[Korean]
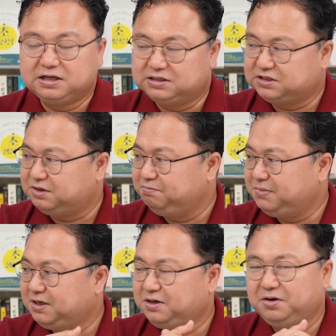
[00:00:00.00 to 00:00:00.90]
그
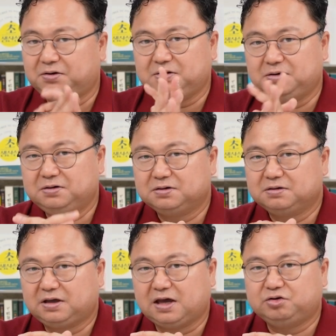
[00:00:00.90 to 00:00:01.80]
김민경
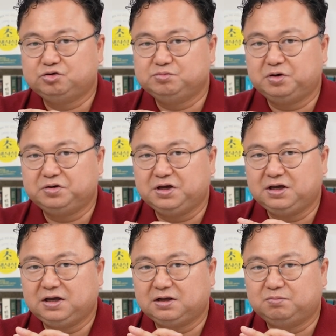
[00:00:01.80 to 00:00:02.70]
개그우먼이